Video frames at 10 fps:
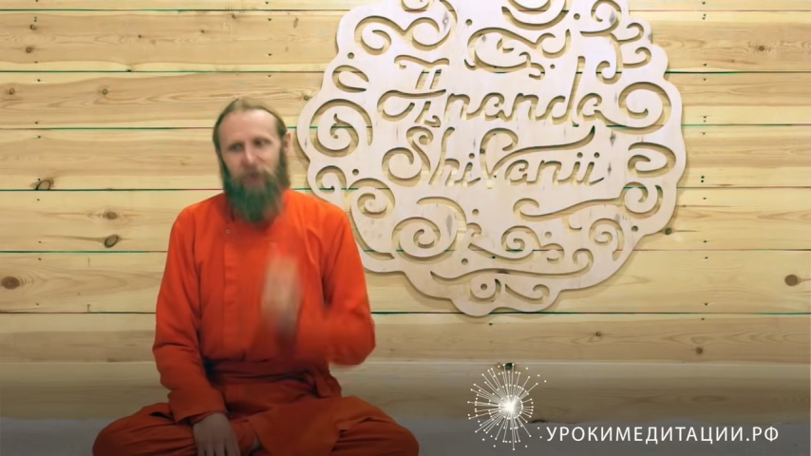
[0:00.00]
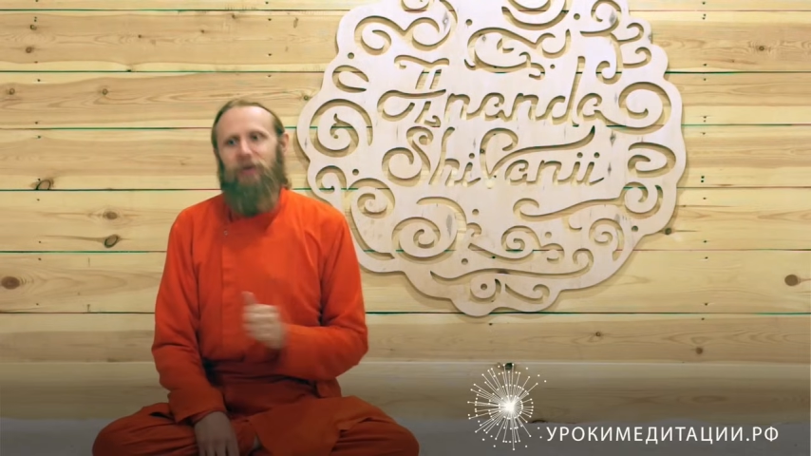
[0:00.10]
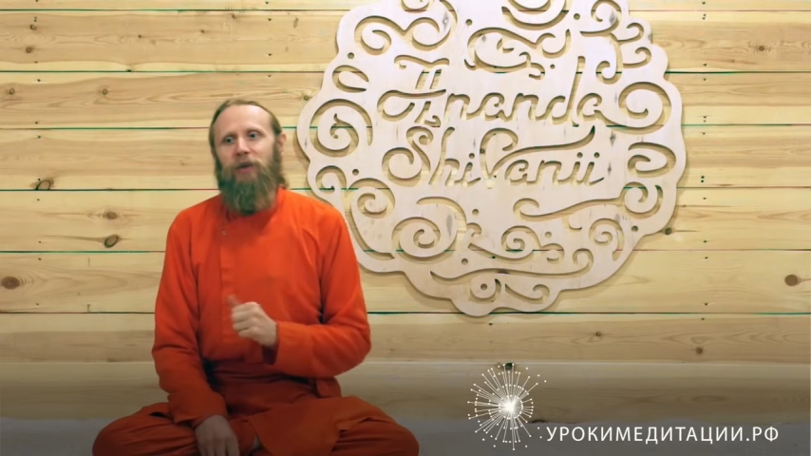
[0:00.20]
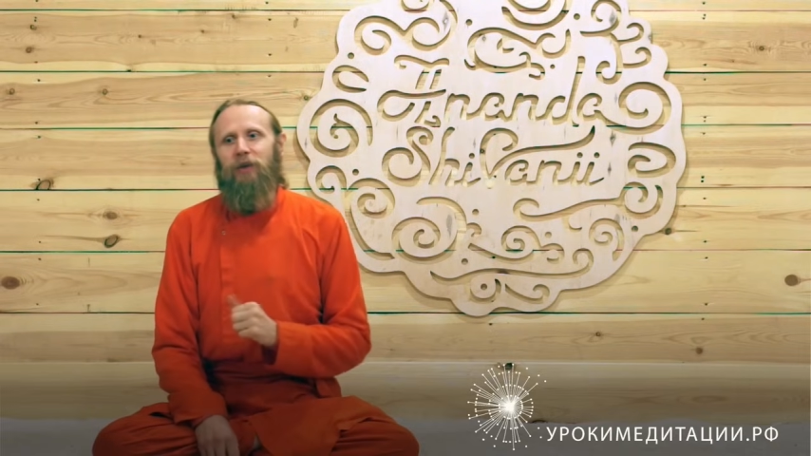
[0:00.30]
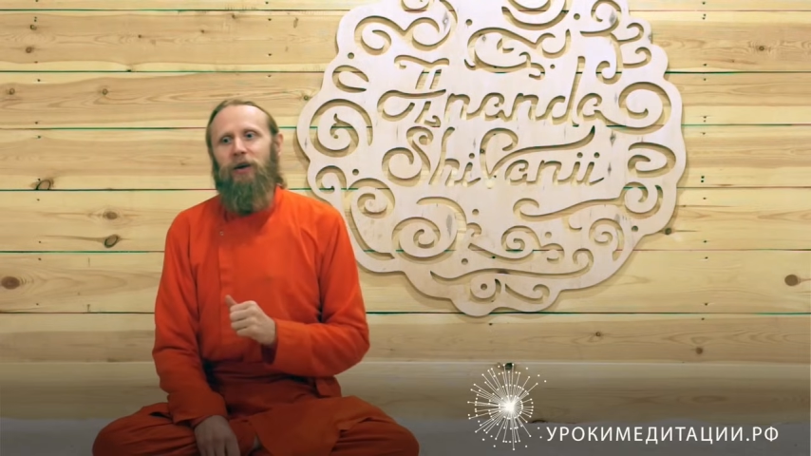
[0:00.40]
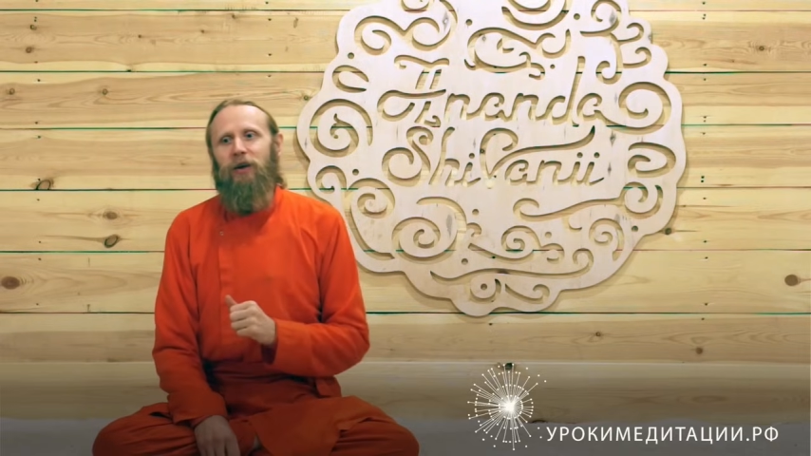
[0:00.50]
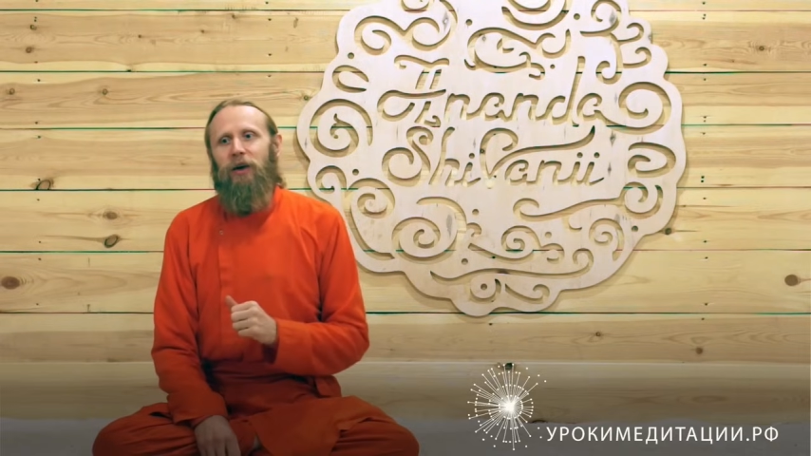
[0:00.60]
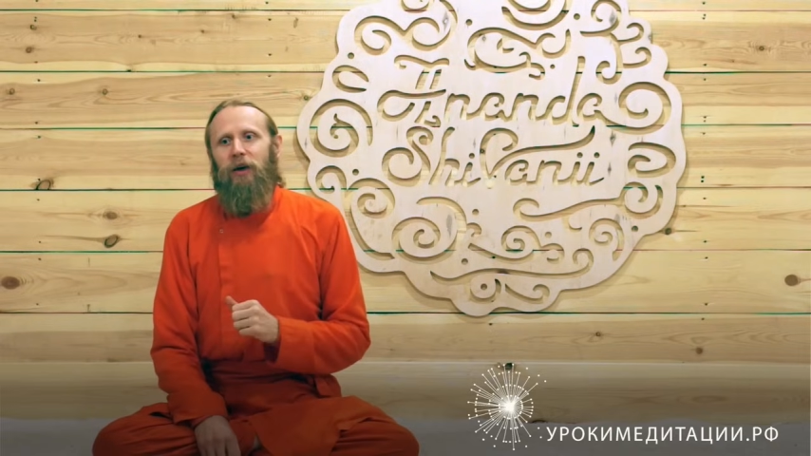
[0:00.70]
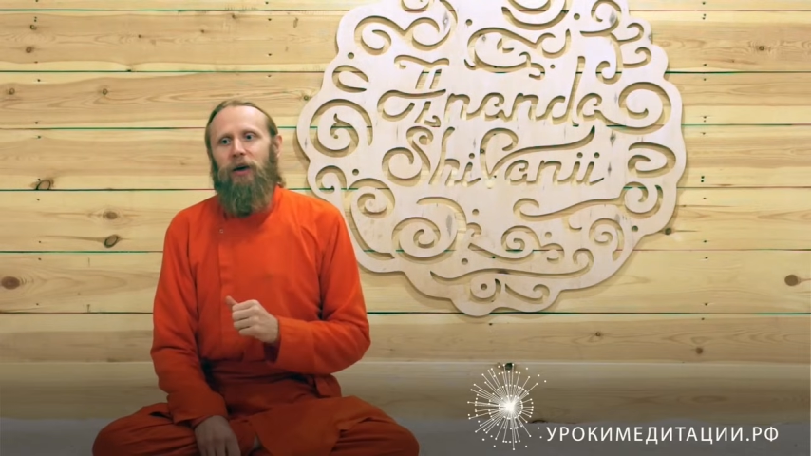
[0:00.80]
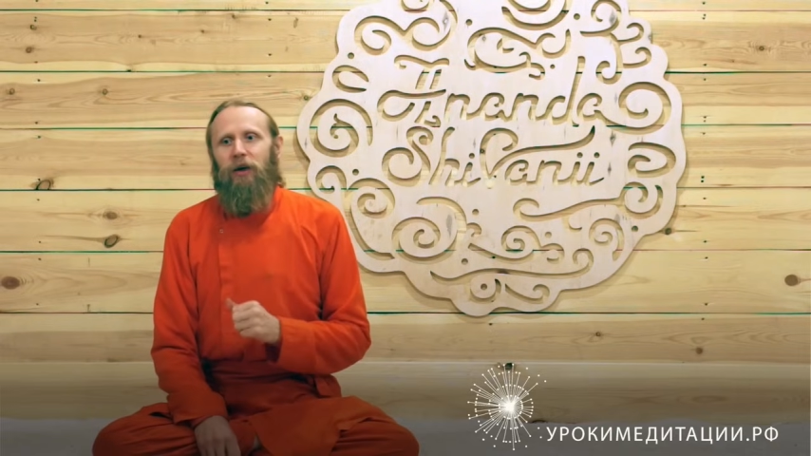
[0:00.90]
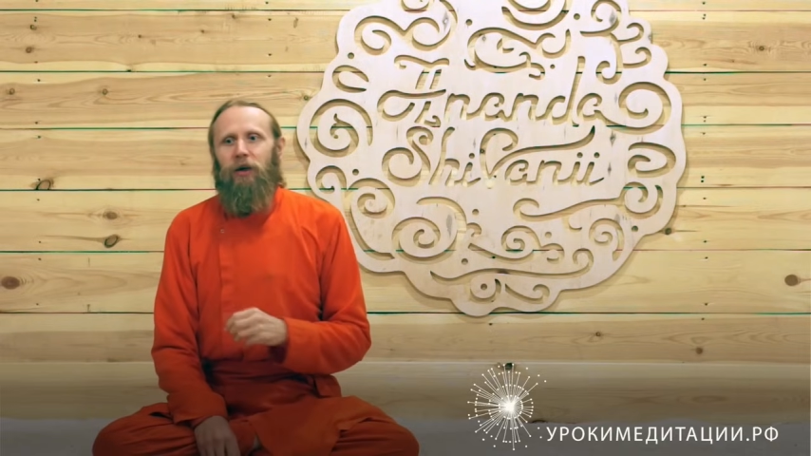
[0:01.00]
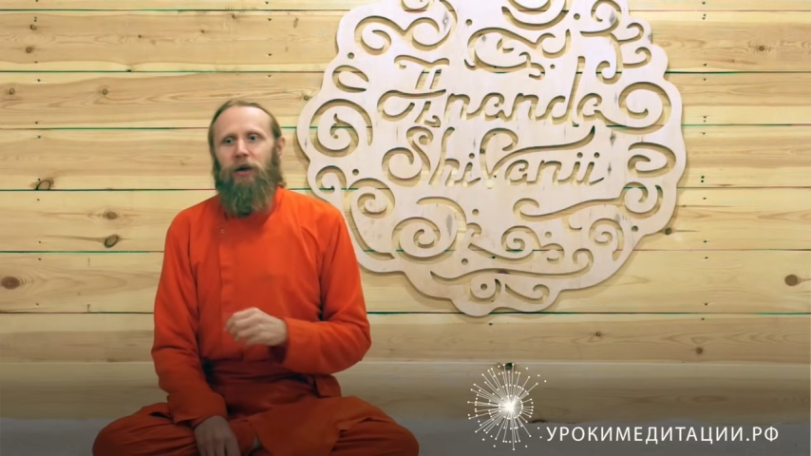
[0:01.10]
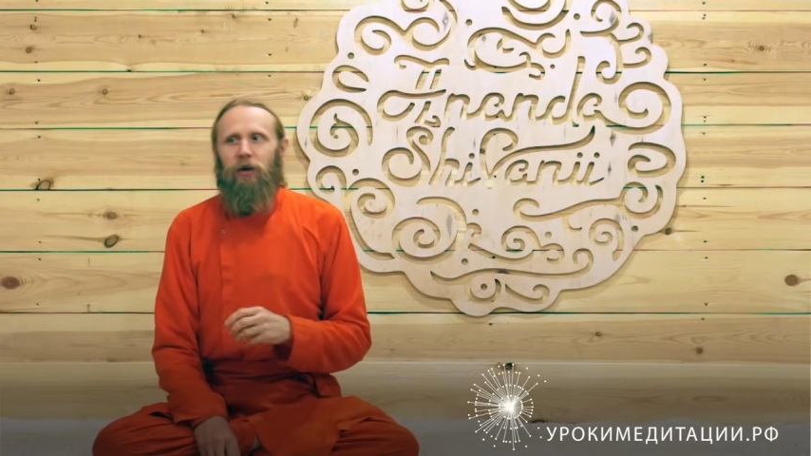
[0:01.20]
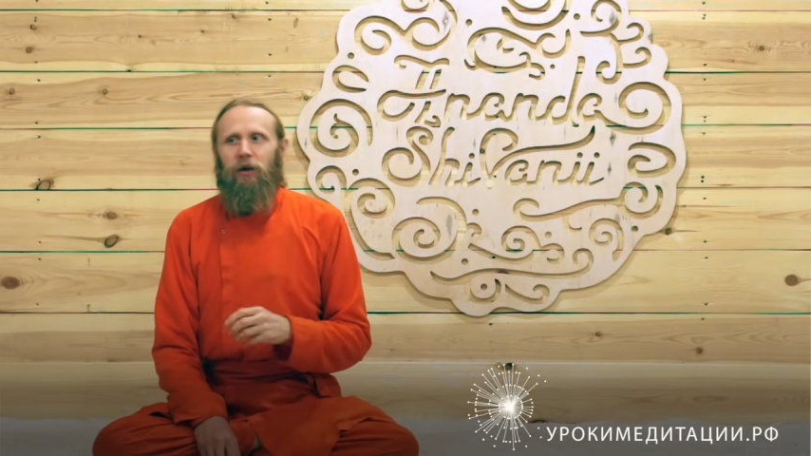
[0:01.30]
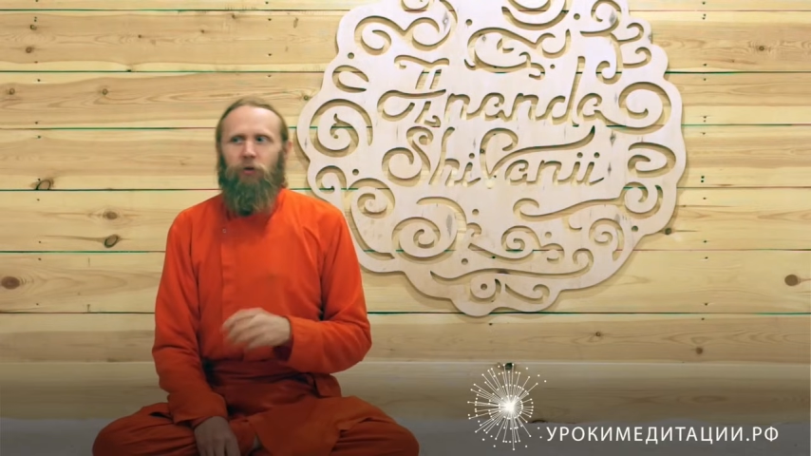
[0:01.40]
сидит.
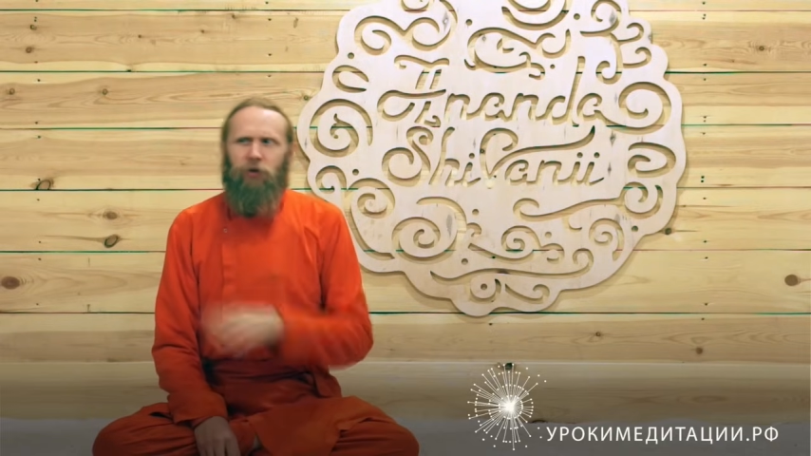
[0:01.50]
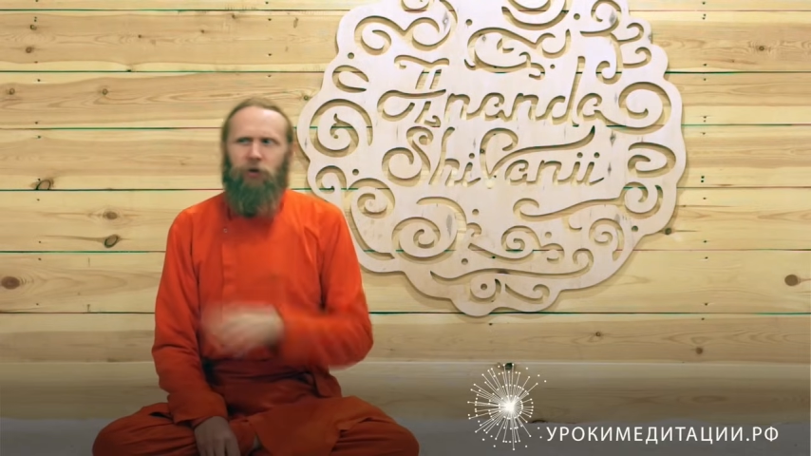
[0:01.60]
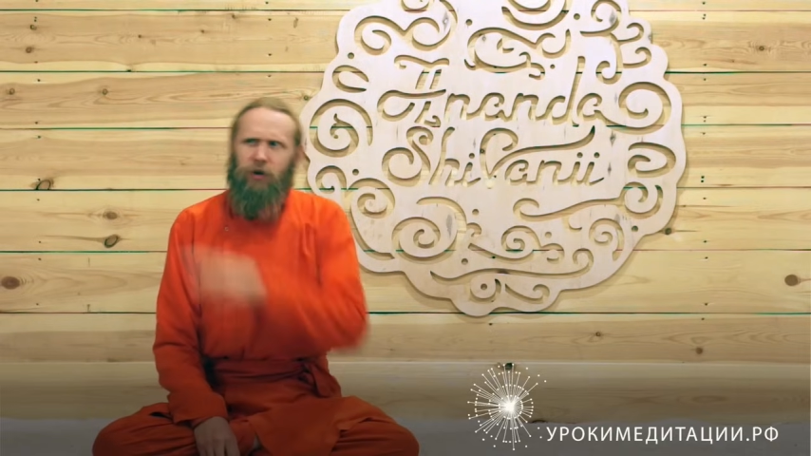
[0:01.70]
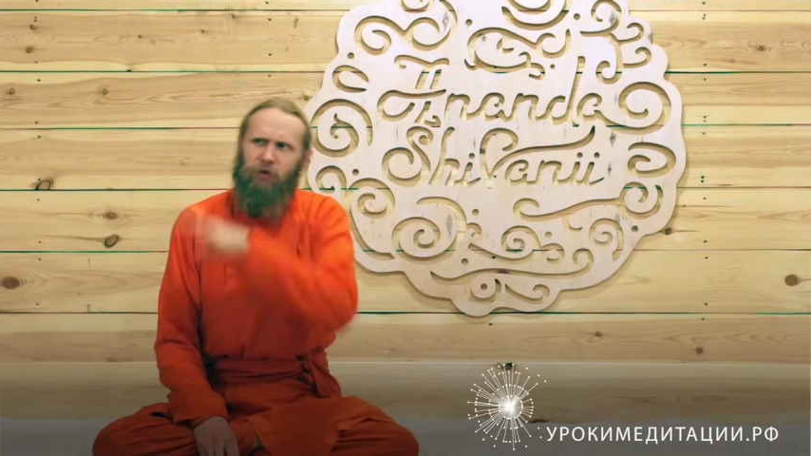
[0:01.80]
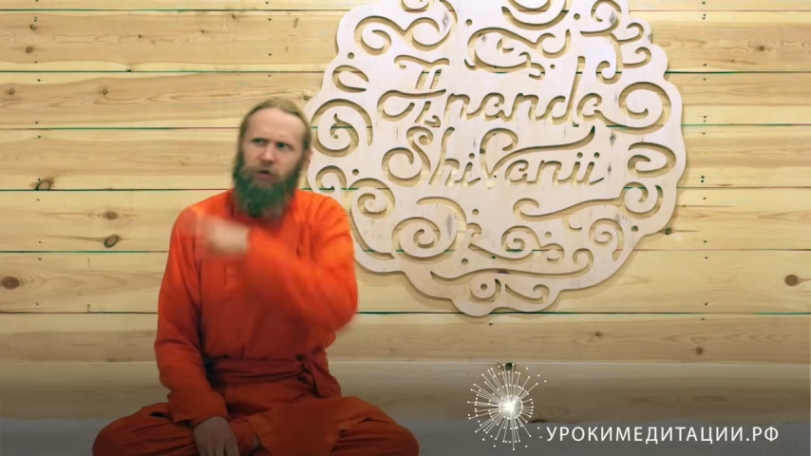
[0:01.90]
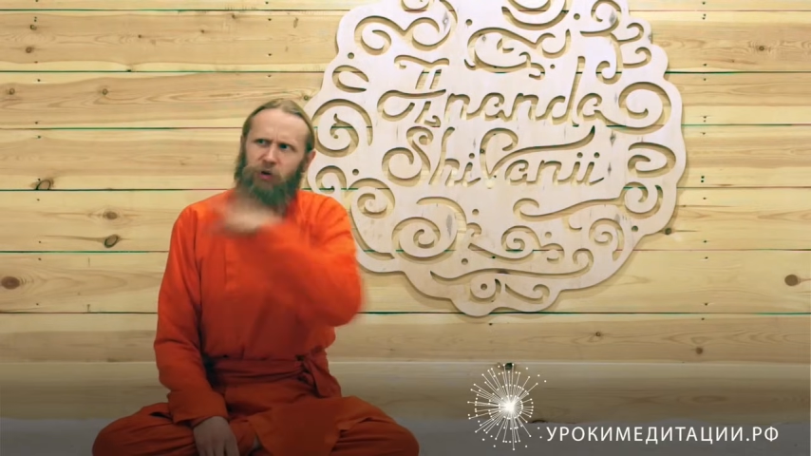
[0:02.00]
И у всех живых